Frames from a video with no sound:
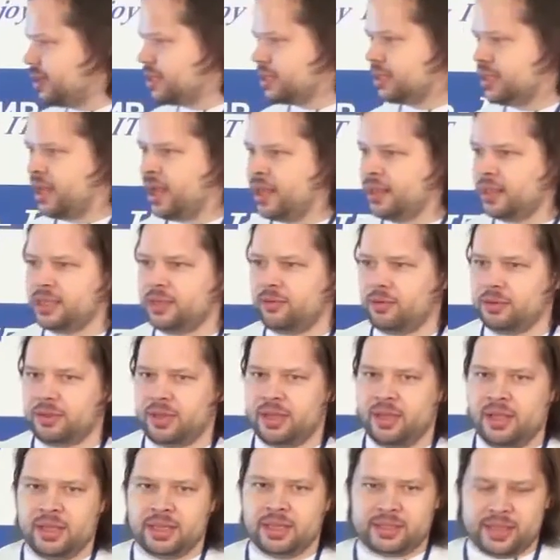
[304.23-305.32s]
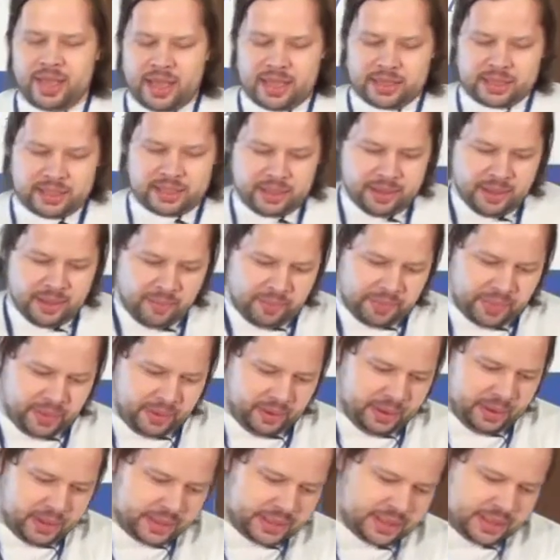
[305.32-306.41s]
слайд, где вот, знаете,
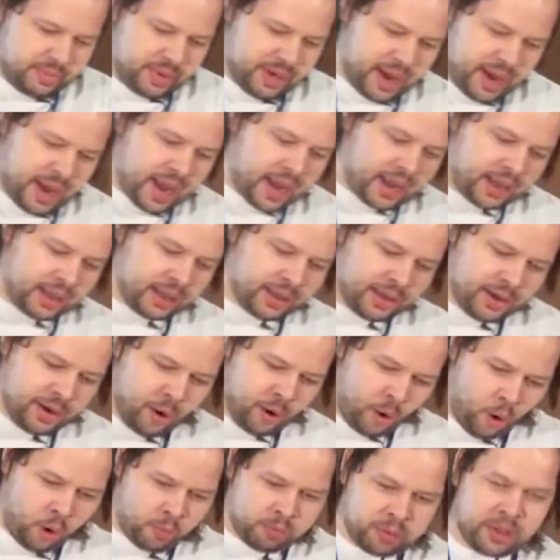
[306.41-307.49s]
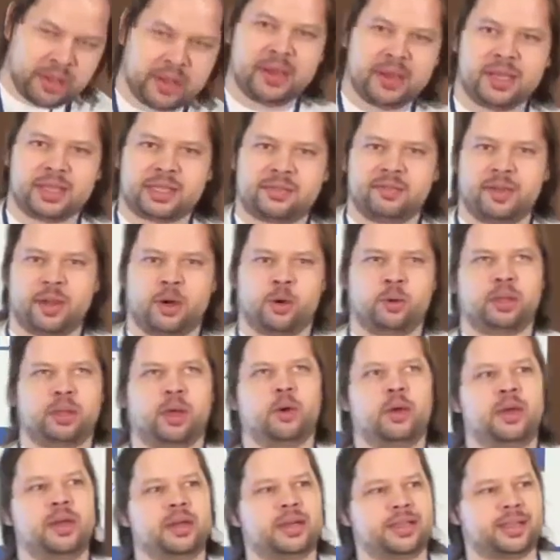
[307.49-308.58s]
Земля, облако и сверху
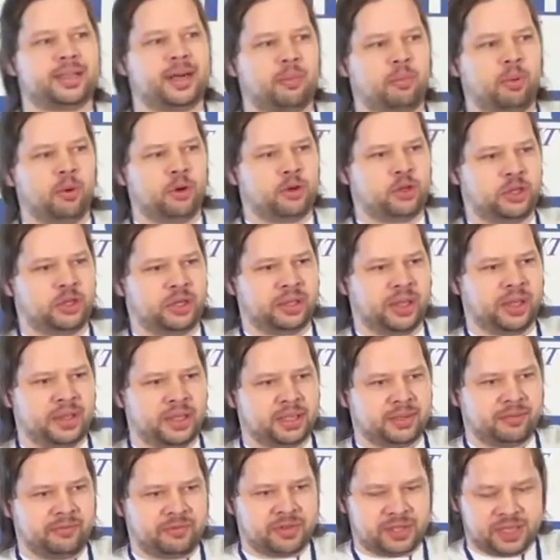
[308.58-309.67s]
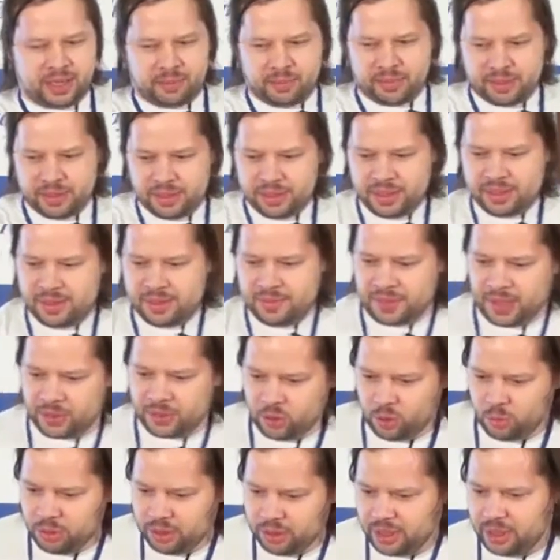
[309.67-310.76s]
такой разработчик над этим всем, над
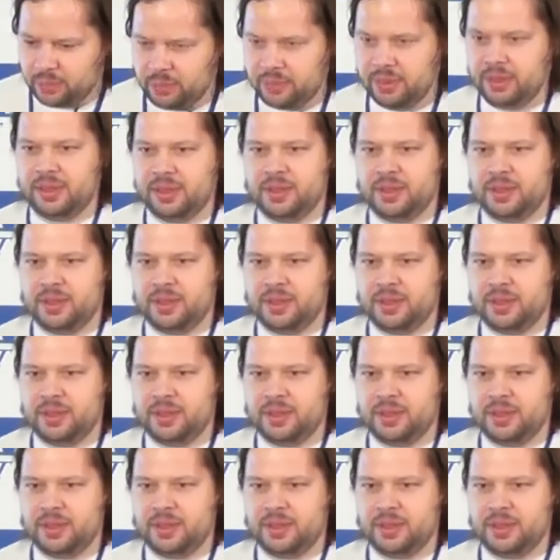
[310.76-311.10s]
облаком.